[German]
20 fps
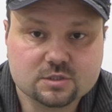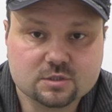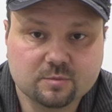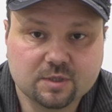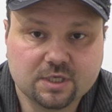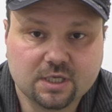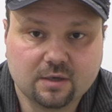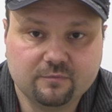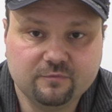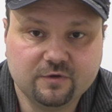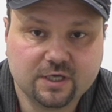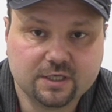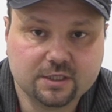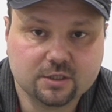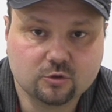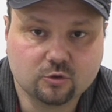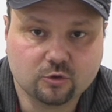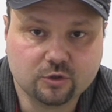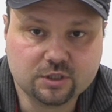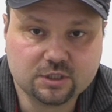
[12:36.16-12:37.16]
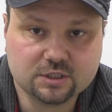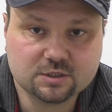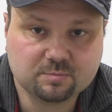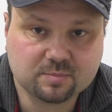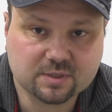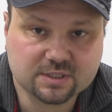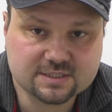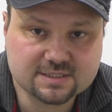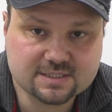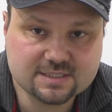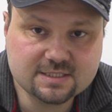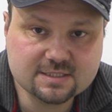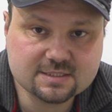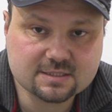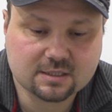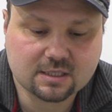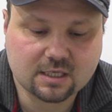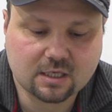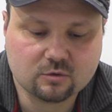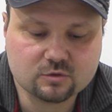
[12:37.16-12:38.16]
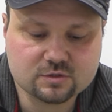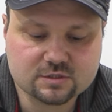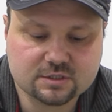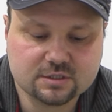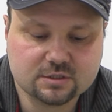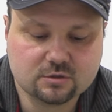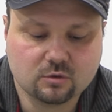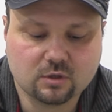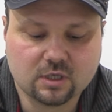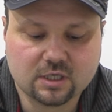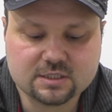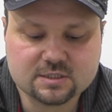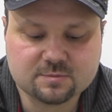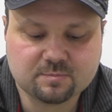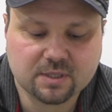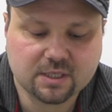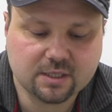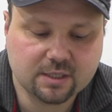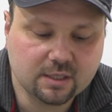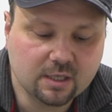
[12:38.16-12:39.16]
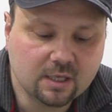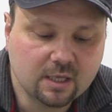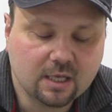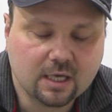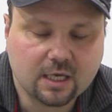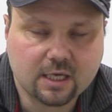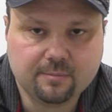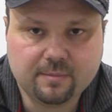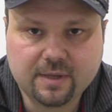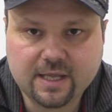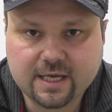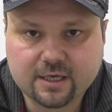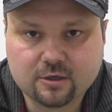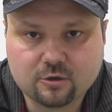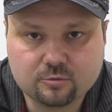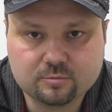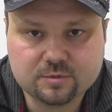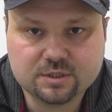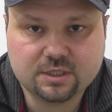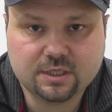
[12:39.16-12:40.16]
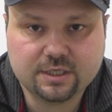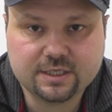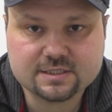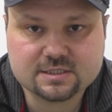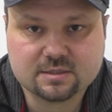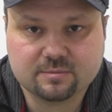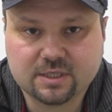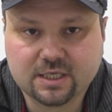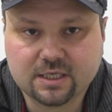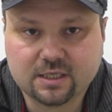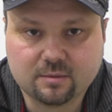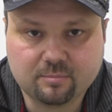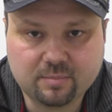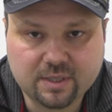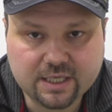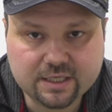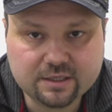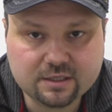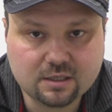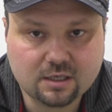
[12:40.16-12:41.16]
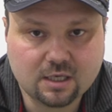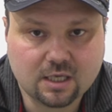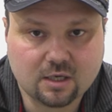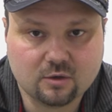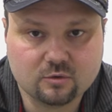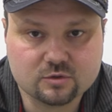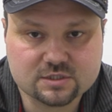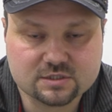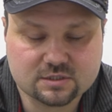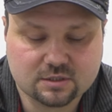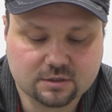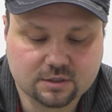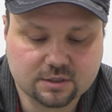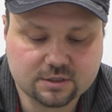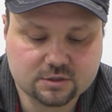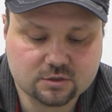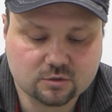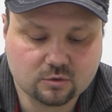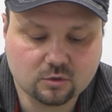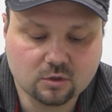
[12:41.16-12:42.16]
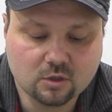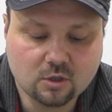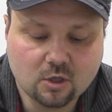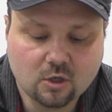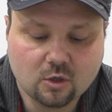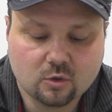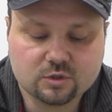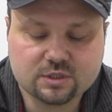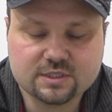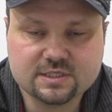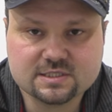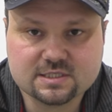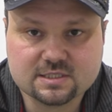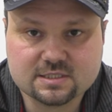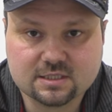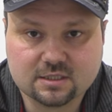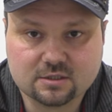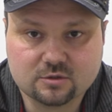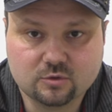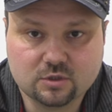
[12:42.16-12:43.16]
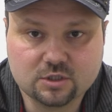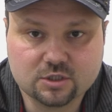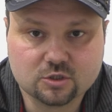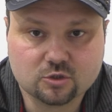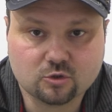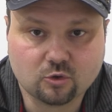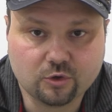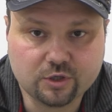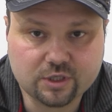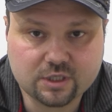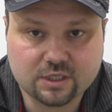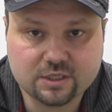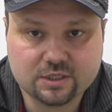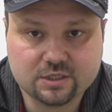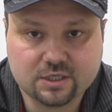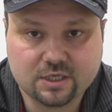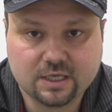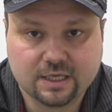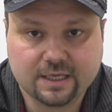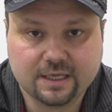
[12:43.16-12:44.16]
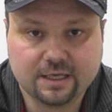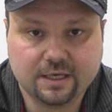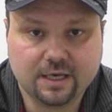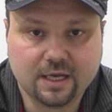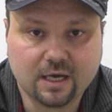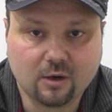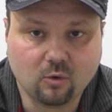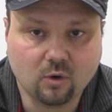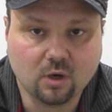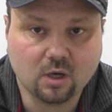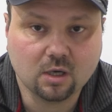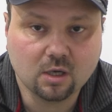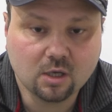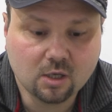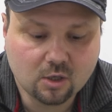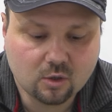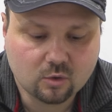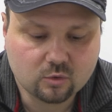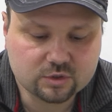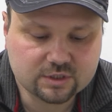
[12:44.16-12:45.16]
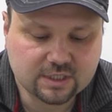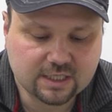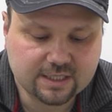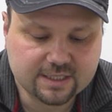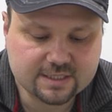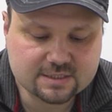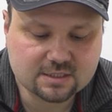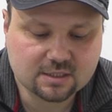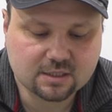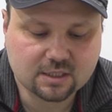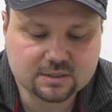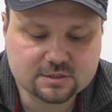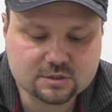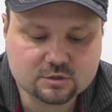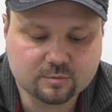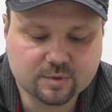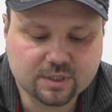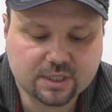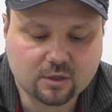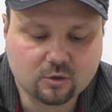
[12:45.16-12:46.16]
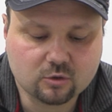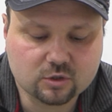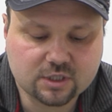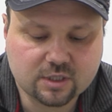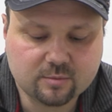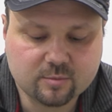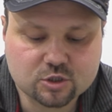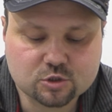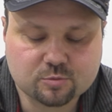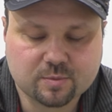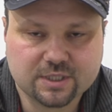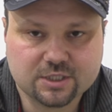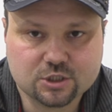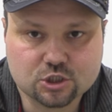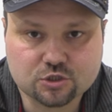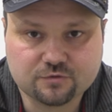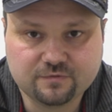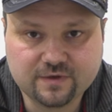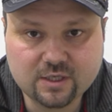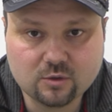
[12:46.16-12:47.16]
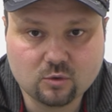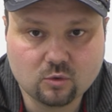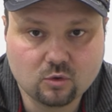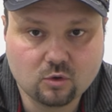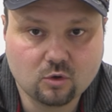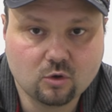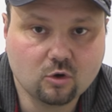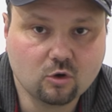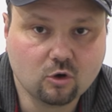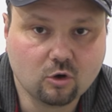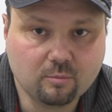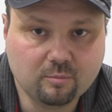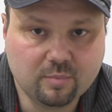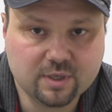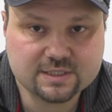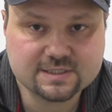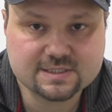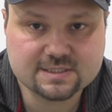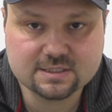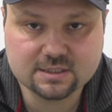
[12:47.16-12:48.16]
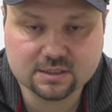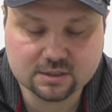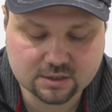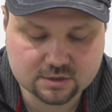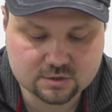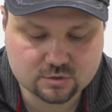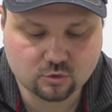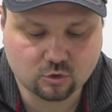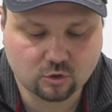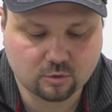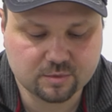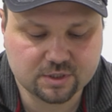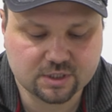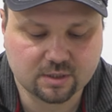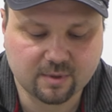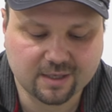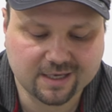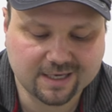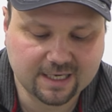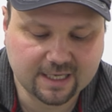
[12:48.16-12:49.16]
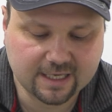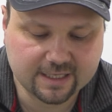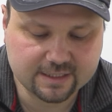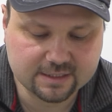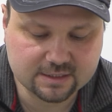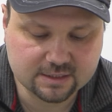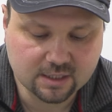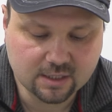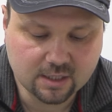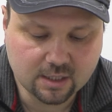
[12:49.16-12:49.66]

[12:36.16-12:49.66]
Somit haben wir eine deutlich präzisere Ausrichtung als bei einem herkömmlichen Laser mit einer Pendelausrichtung und dies ist natürlich deutlich genauer und der Laser kann somit auch dementsprechend Schwingungen kompensieren. Dazu komme ich ich aber gleich